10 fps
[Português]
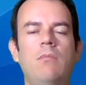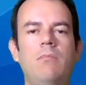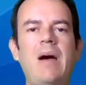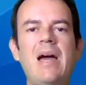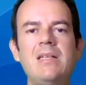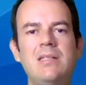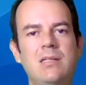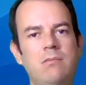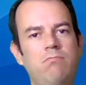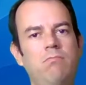
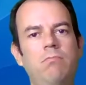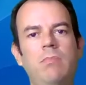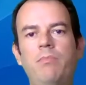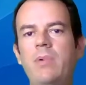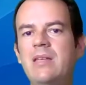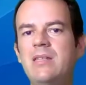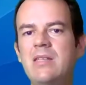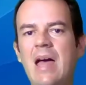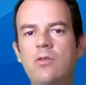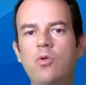Mas esses
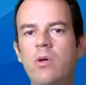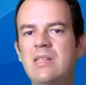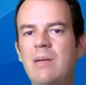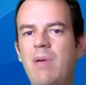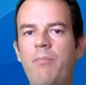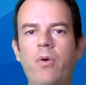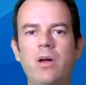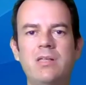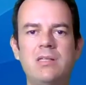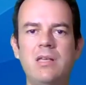reatores também
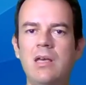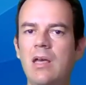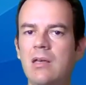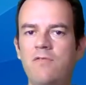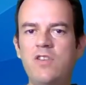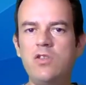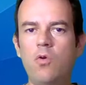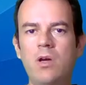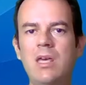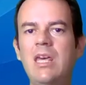pode ser
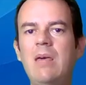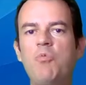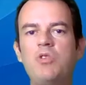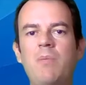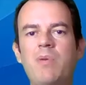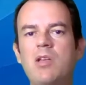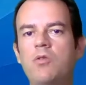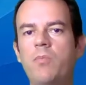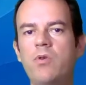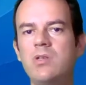físico-químico, dependendo
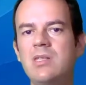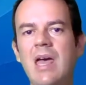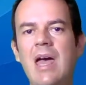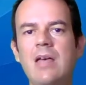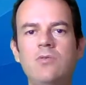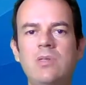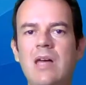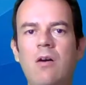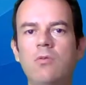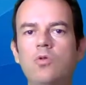do processo e
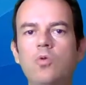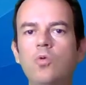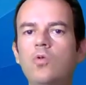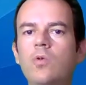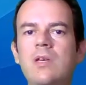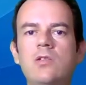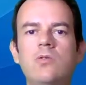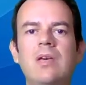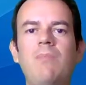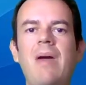tal. Tudo
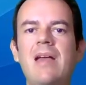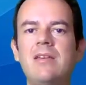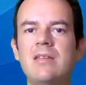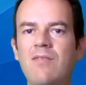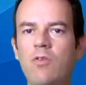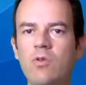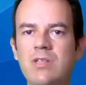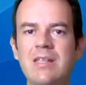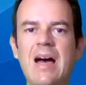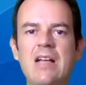isso que mede essa
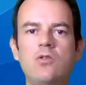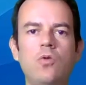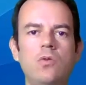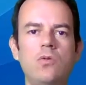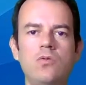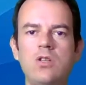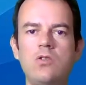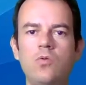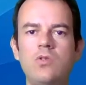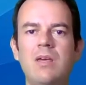velocidade, todos os
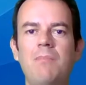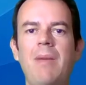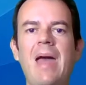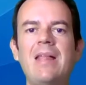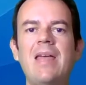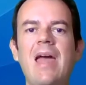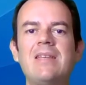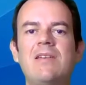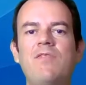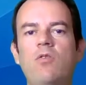estudos que medem
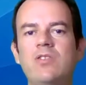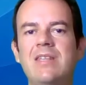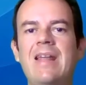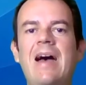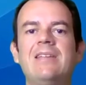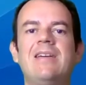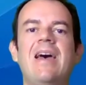essa velocidade,